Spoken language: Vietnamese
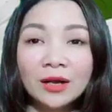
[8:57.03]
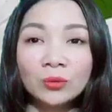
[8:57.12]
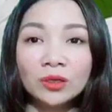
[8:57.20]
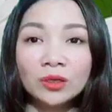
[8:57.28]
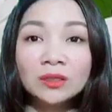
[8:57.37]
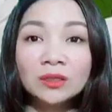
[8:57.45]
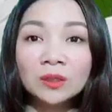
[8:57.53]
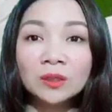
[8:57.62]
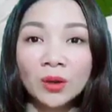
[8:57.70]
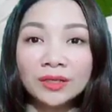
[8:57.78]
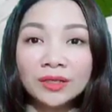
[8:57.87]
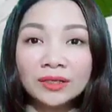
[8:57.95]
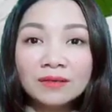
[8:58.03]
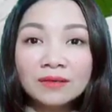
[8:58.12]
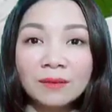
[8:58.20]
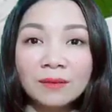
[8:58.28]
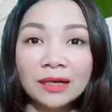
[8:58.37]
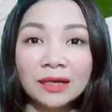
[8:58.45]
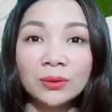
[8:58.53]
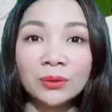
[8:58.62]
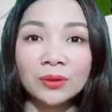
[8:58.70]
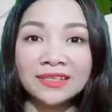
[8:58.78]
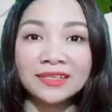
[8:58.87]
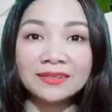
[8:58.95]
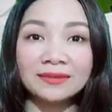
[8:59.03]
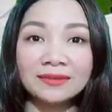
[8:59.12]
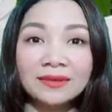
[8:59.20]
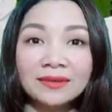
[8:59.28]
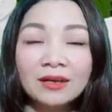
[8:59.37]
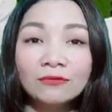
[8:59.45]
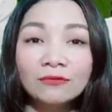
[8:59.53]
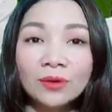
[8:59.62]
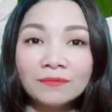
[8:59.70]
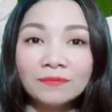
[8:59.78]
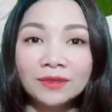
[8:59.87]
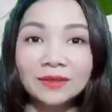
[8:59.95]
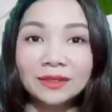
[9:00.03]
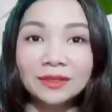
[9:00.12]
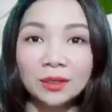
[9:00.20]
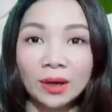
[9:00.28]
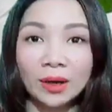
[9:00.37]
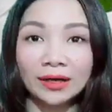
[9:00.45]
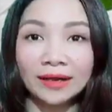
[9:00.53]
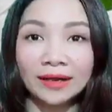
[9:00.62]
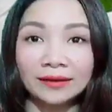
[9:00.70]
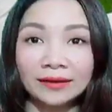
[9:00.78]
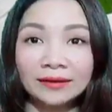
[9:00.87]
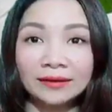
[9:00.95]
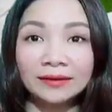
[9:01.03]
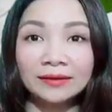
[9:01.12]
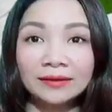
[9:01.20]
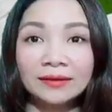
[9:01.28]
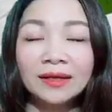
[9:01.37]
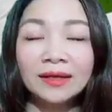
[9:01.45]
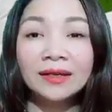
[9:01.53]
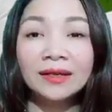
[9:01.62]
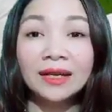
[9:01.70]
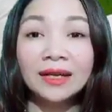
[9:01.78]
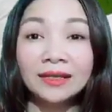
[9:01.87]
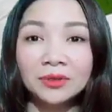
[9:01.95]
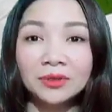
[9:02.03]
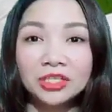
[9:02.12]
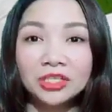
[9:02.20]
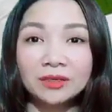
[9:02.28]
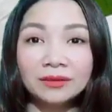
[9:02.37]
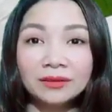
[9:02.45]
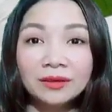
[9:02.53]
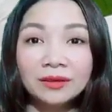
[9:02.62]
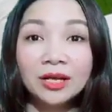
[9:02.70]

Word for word: ăn uống, có ý tứ và mặc đồ lịch sự, phù hợp với từng hoàn cảnh. Đặc điểm thứ 9,